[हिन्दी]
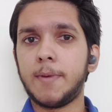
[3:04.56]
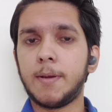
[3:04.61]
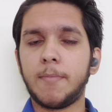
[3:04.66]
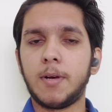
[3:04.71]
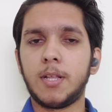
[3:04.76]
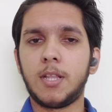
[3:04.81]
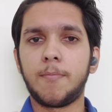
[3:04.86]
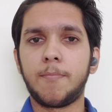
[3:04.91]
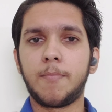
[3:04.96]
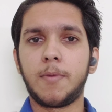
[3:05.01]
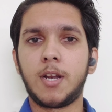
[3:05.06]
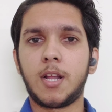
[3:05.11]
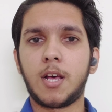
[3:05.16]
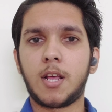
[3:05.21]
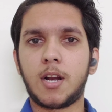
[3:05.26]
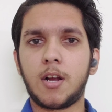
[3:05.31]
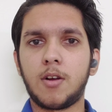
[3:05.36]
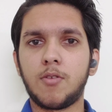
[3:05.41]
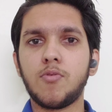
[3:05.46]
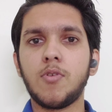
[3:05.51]
में बना
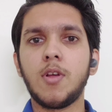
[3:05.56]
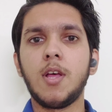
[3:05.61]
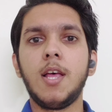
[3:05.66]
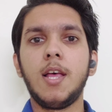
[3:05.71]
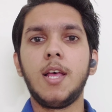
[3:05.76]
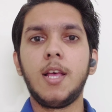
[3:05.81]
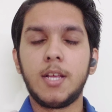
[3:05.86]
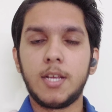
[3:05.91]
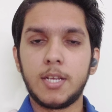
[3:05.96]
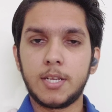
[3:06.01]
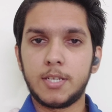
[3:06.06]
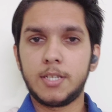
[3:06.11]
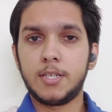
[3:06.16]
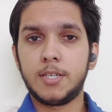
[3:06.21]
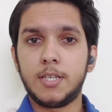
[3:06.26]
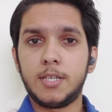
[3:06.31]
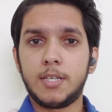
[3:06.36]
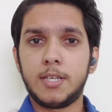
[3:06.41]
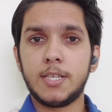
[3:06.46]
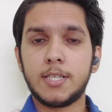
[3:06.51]
रहा हूँ
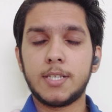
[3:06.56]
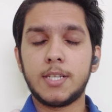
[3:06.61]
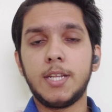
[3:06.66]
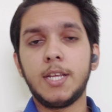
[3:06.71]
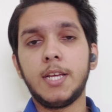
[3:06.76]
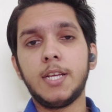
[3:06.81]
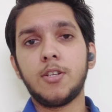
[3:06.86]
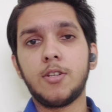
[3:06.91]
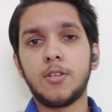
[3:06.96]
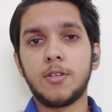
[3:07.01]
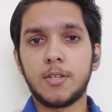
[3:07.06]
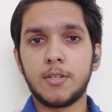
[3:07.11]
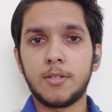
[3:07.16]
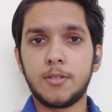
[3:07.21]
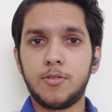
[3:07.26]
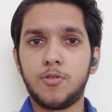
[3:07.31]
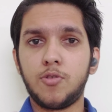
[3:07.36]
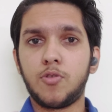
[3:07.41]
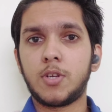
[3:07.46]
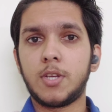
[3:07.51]
इसलिए
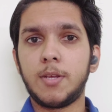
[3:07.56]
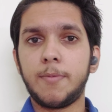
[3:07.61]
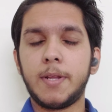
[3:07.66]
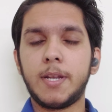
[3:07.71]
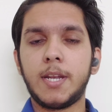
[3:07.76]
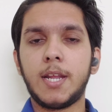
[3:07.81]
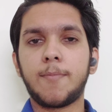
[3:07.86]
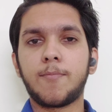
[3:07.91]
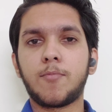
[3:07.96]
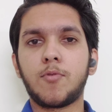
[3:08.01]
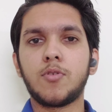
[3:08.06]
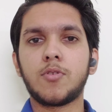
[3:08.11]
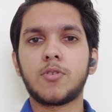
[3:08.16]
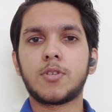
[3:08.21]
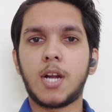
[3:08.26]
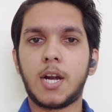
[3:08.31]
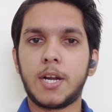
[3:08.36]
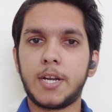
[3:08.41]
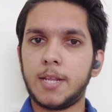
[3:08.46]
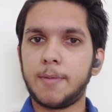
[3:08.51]
जो कि मैंने आपको
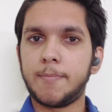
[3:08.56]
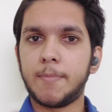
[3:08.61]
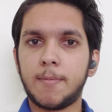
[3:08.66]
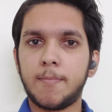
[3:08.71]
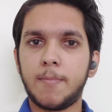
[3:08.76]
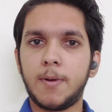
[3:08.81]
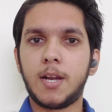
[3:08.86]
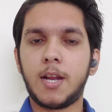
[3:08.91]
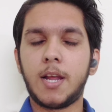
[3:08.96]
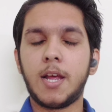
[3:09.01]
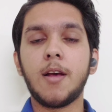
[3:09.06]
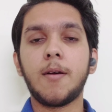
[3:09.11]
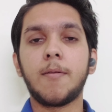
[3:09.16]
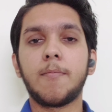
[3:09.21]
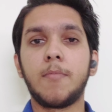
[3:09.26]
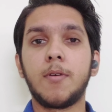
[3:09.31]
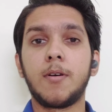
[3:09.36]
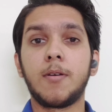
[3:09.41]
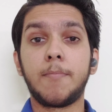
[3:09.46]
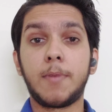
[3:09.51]
स्टार्टिंग में
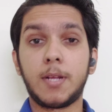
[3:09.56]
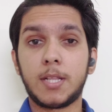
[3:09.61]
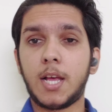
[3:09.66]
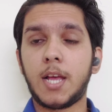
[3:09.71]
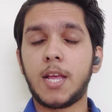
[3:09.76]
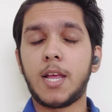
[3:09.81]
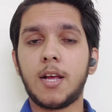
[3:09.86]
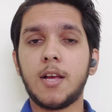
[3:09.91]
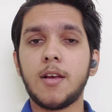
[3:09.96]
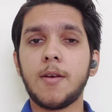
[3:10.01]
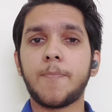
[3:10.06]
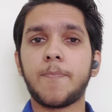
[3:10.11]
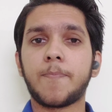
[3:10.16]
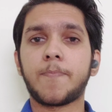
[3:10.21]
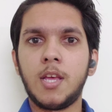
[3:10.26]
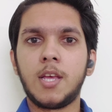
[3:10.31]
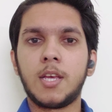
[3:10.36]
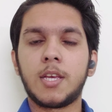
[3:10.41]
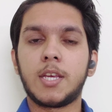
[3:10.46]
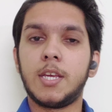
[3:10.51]
बनाया बताया
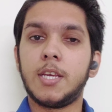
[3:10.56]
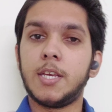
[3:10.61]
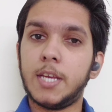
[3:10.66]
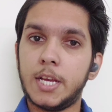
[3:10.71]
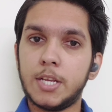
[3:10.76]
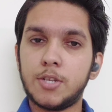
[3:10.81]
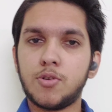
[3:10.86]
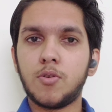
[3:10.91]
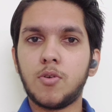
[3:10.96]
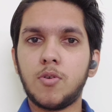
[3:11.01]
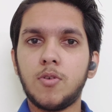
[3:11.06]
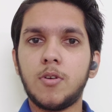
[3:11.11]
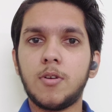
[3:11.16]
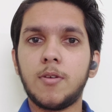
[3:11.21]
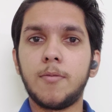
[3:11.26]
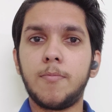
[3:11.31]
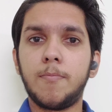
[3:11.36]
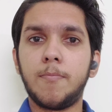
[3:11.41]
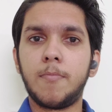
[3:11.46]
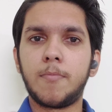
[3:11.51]
कि ये जो
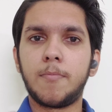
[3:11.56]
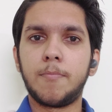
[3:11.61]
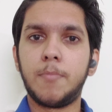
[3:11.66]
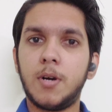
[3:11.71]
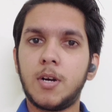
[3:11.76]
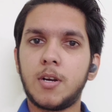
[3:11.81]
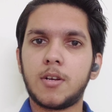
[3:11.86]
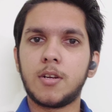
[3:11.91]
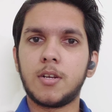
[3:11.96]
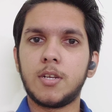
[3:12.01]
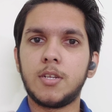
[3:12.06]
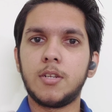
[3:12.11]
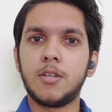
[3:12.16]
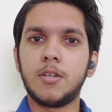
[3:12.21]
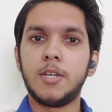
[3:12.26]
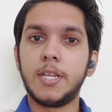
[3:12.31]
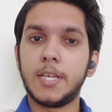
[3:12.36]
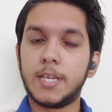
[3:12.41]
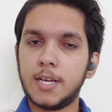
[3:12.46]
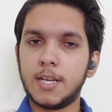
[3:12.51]
बग
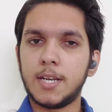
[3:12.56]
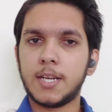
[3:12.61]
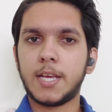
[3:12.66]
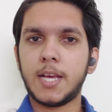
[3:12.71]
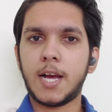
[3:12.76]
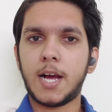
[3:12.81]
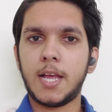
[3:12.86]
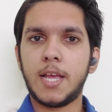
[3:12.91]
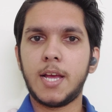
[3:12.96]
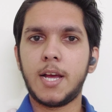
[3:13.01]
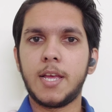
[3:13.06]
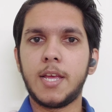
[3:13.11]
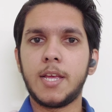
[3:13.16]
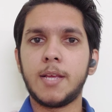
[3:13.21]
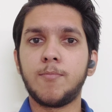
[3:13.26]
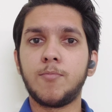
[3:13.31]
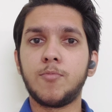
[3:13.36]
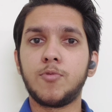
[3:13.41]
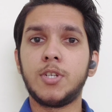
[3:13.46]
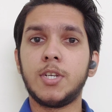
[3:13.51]
निकल के आया
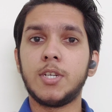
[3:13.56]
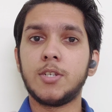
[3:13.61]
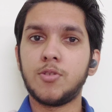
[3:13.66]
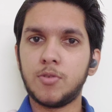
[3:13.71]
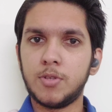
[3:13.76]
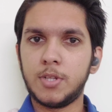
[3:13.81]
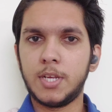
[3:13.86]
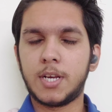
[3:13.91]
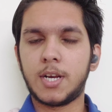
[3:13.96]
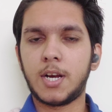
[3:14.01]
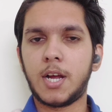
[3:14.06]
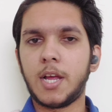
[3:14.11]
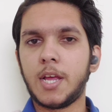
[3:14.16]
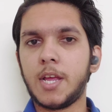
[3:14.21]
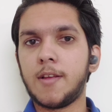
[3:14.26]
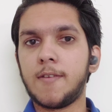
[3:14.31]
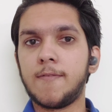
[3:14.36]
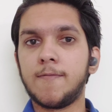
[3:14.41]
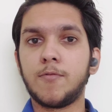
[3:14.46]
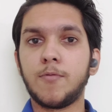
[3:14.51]
है मुझे जो दिखा
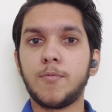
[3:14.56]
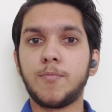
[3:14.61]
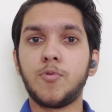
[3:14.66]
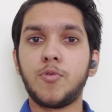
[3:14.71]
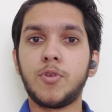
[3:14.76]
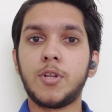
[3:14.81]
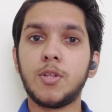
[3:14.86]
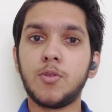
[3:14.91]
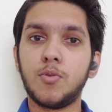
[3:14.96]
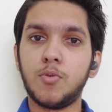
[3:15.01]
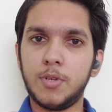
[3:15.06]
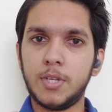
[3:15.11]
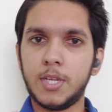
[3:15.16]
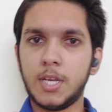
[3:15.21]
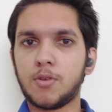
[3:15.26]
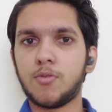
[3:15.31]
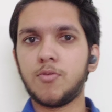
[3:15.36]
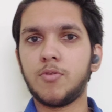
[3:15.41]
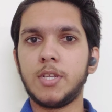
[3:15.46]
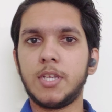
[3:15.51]
है वो पूरी
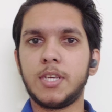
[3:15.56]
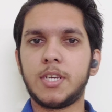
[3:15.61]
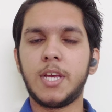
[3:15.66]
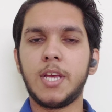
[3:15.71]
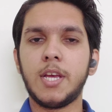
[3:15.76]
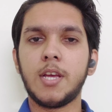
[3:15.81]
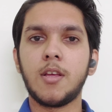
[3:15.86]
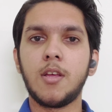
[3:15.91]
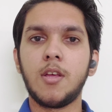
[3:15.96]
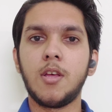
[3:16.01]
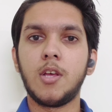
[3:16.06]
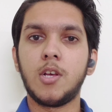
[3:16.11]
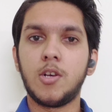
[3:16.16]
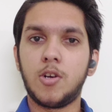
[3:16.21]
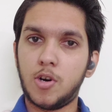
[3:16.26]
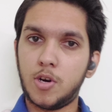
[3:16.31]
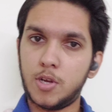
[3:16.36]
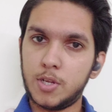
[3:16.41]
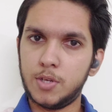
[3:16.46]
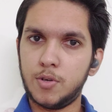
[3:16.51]
दुनिया को दिखे
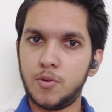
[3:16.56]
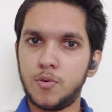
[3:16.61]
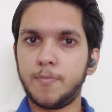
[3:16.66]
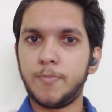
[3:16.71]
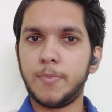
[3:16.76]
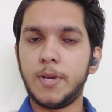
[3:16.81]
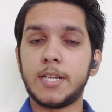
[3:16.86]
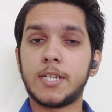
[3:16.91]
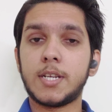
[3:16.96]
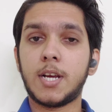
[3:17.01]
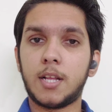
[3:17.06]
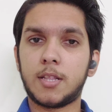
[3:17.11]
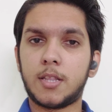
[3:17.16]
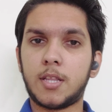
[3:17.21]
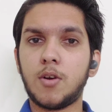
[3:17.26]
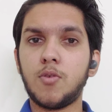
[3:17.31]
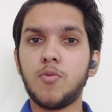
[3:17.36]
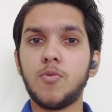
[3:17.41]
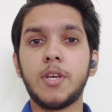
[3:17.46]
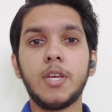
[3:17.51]
और यू मैं
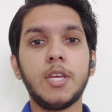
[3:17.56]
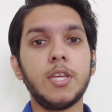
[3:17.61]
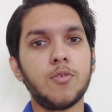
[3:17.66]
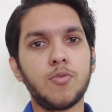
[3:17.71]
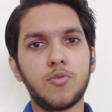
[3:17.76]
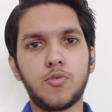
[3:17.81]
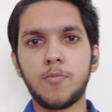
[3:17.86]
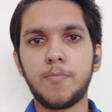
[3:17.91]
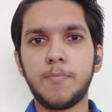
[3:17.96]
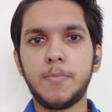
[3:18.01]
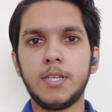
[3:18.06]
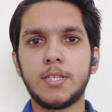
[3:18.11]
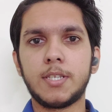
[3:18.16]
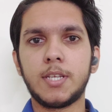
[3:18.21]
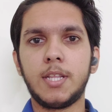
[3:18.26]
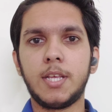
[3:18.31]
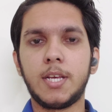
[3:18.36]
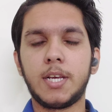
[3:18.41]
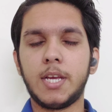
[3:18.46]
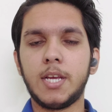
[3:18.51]
चाहता हूँ कि यूट्यूब भी
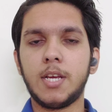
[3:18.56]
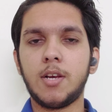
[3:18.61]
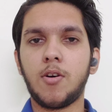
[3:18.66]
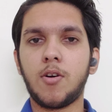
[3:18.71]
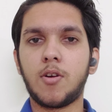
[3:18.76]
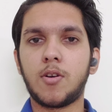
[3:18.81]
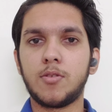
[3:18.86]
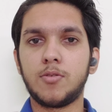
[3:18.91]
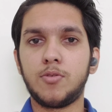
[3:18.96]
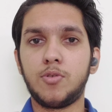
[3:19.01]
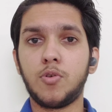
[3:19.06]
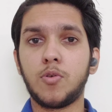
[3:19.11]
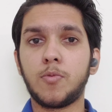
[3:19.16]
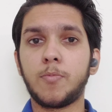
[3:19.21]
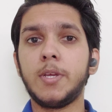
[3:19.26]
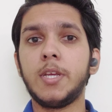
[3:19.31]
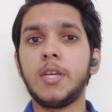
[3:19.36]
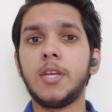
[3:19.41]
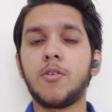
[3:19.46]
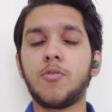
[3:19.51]
इसे देखे और जो
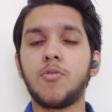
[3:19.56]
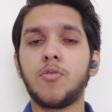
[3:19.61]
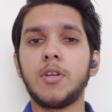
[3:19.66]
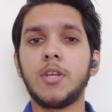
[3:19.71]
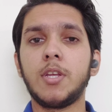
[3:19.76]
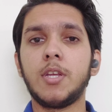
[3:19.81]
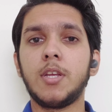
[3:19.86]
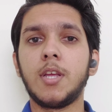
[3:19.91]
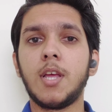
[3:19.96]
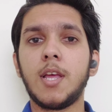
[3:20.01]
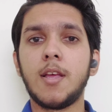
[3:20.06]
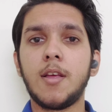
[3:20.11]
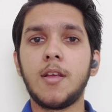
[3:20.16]
भी कोई